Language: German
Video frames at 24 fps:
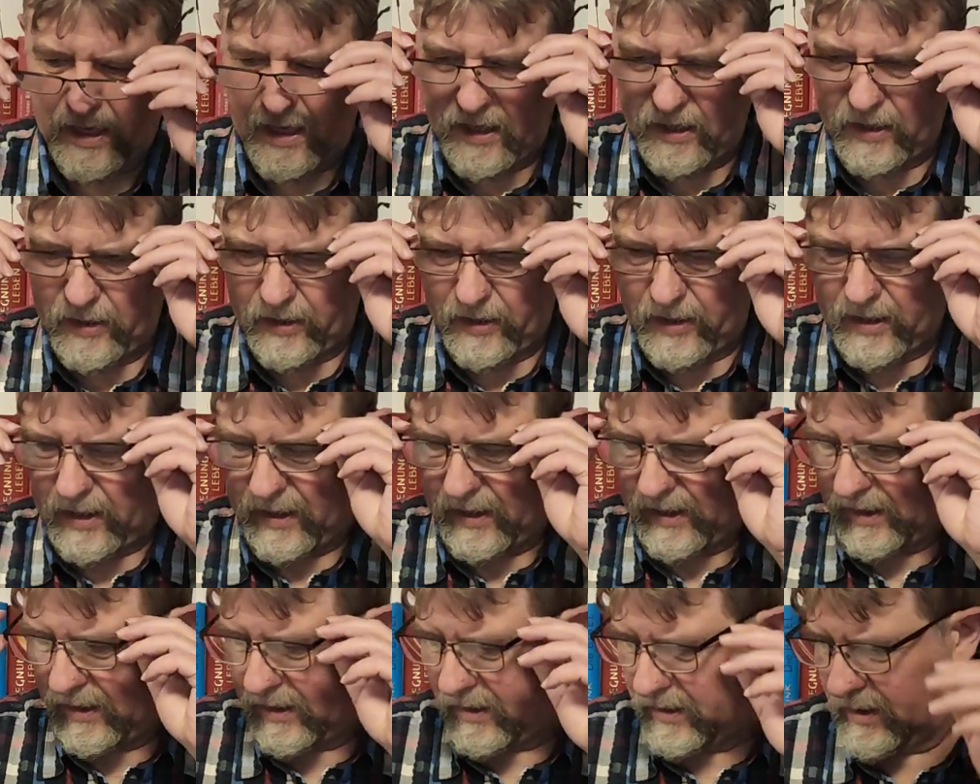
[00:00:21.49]
Ich
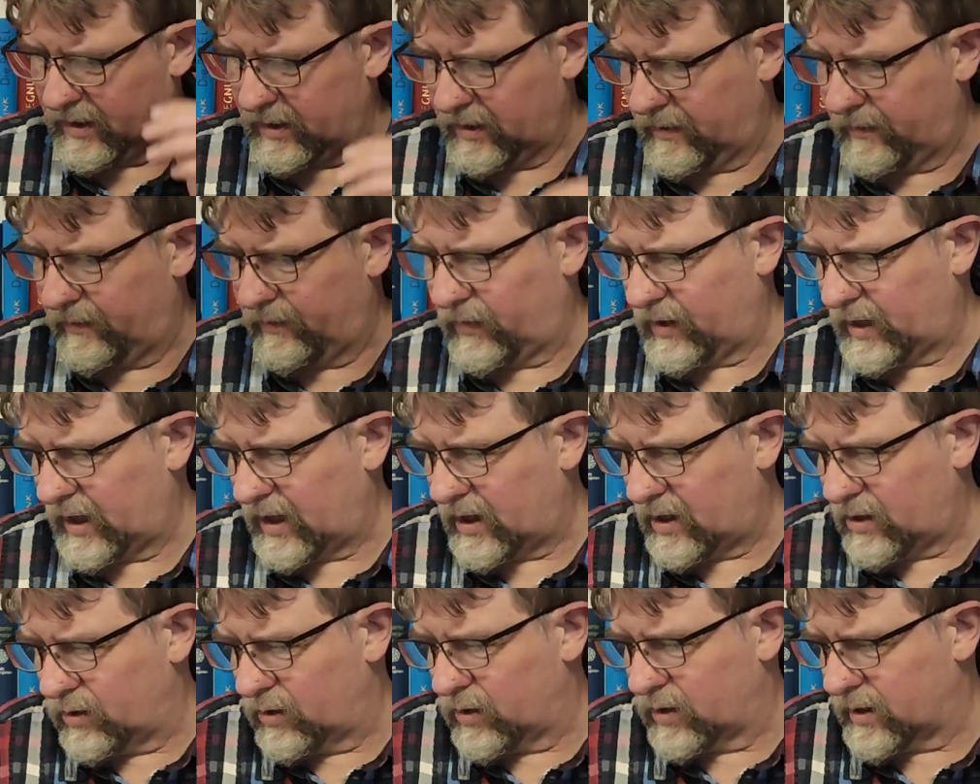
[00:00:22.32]
lese
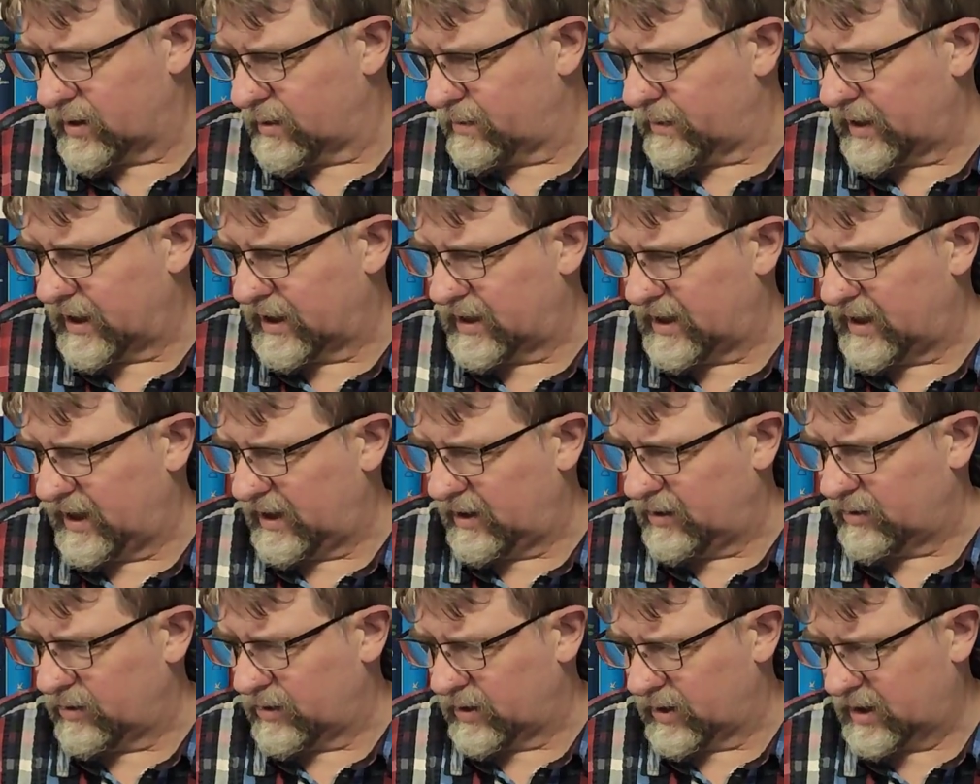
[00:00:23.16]
aus
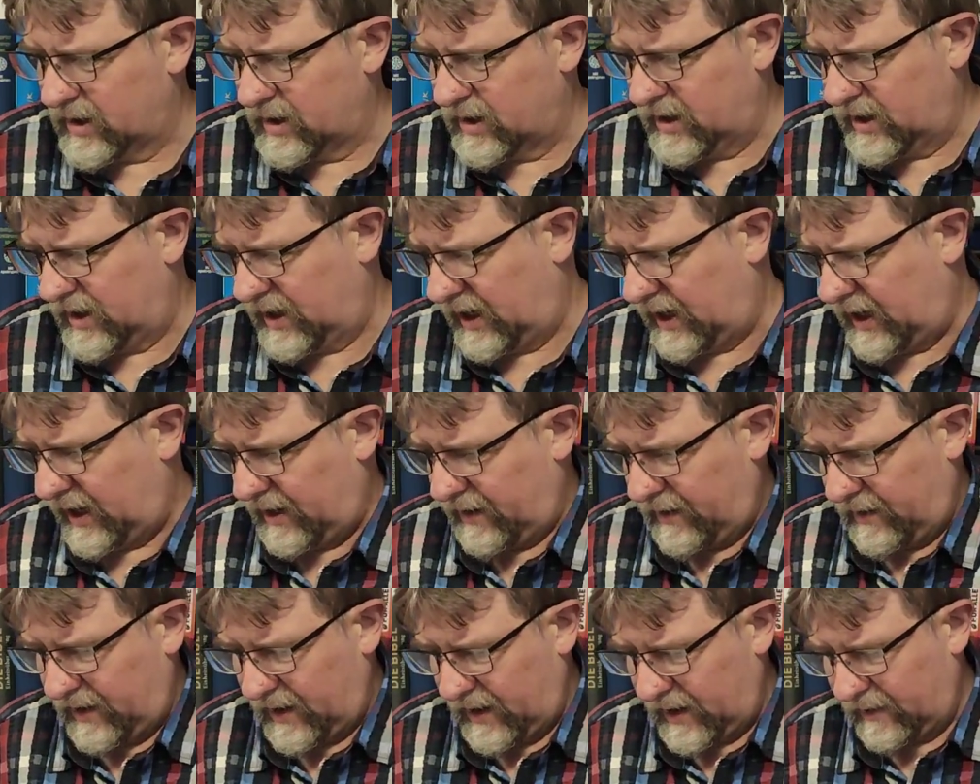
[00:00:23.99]
Matthäus
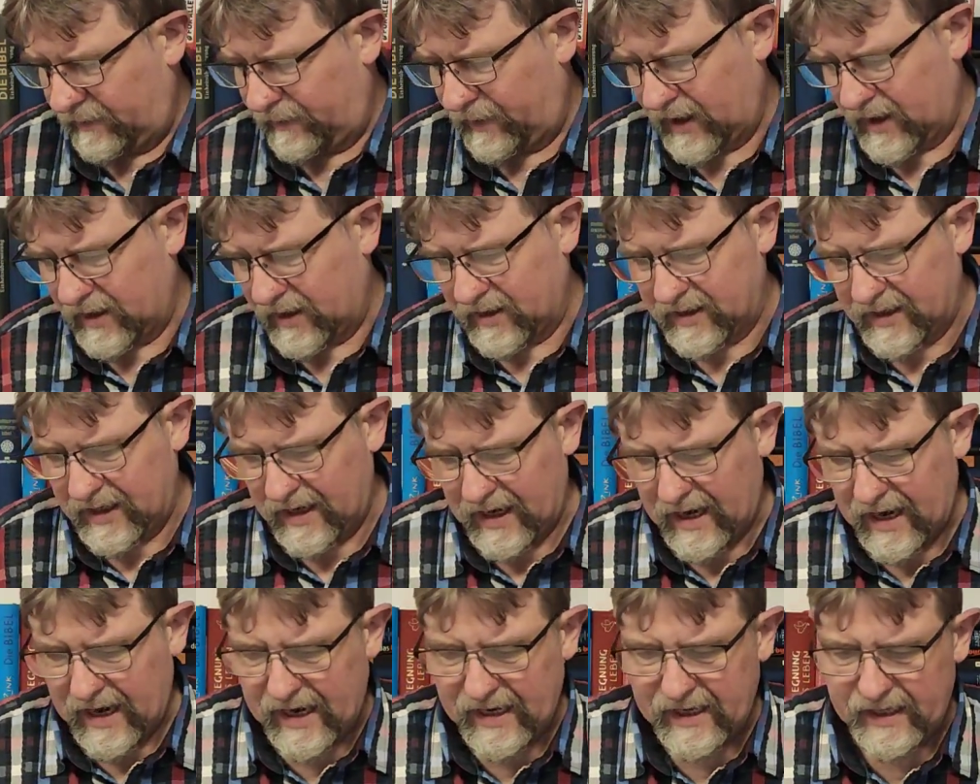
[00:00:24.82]
10 die
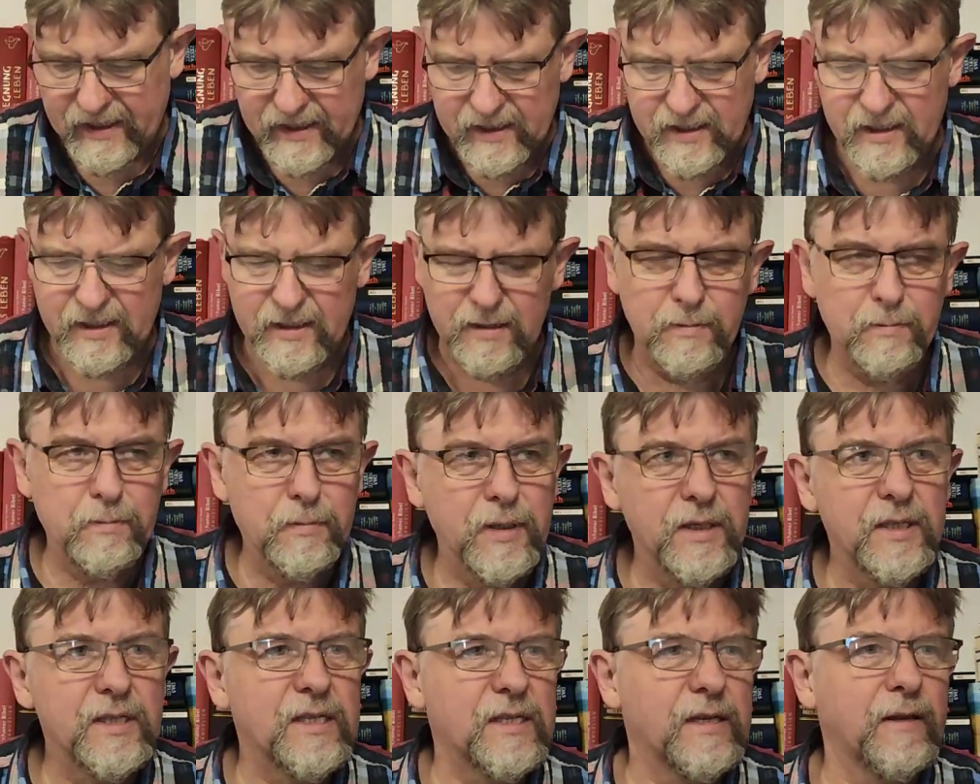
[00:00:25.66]
Verse 1
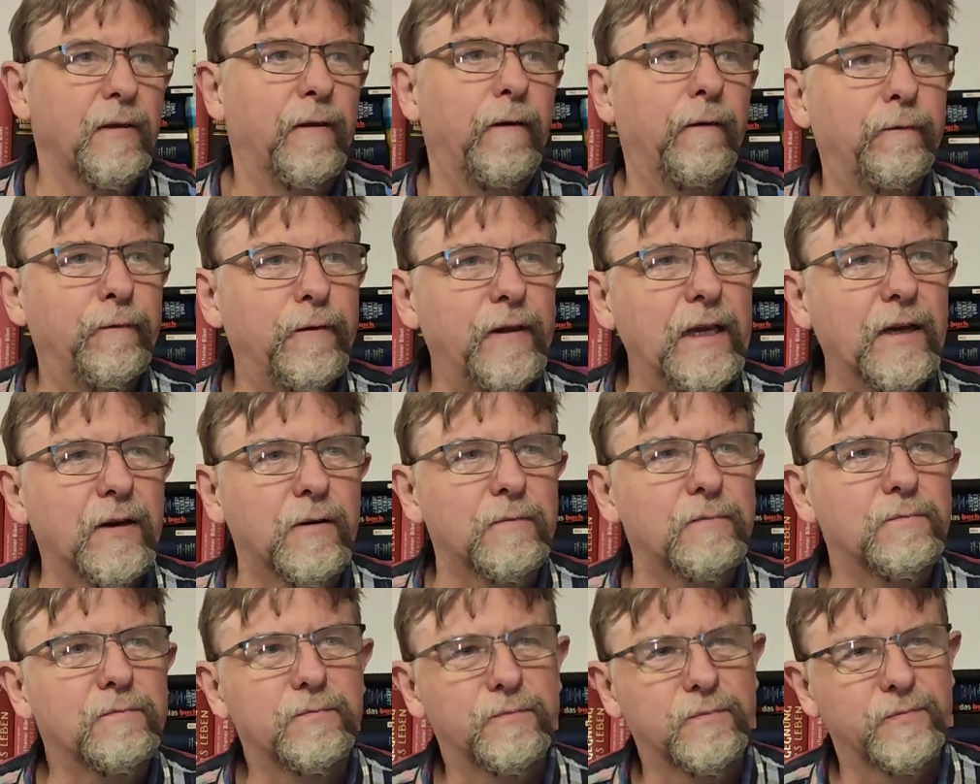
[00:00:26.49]
bis 4.